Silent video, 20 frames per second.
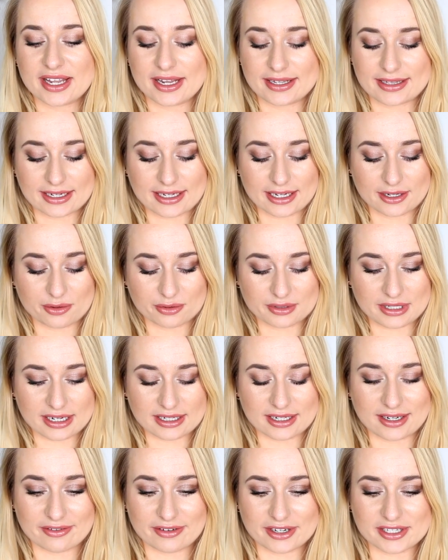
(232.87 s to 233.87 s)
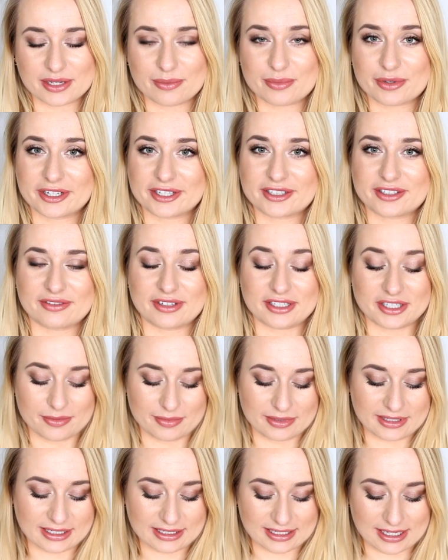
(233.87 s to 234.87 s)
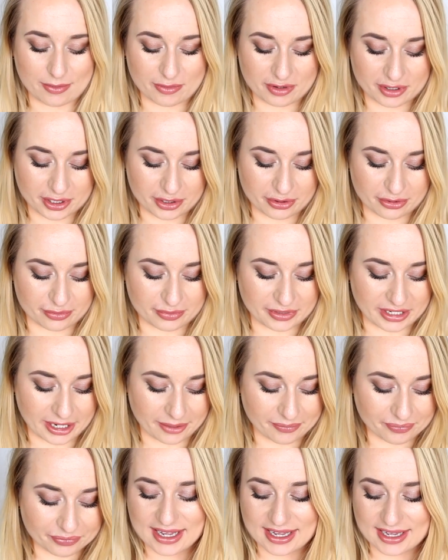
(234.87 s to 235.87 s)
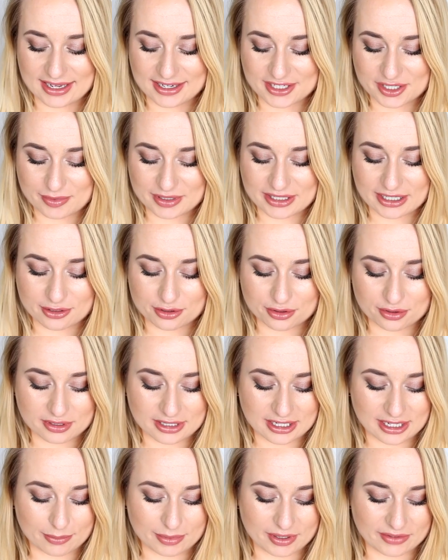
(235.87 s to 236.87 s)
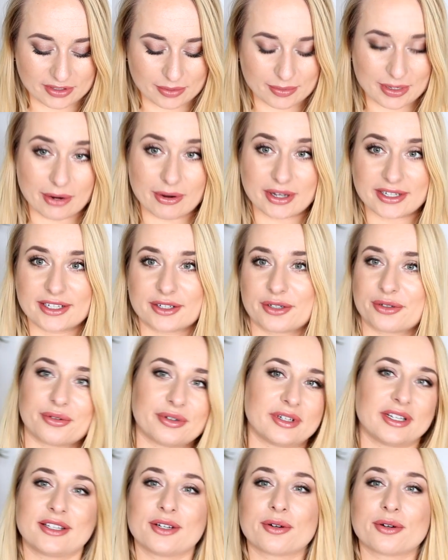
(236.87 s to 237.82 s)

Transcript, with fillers: I tak jak udarka właśnie projektowaliśmy, tak samo i u mnie, e, żeby ta koszulka naprawdę miała ładny krój.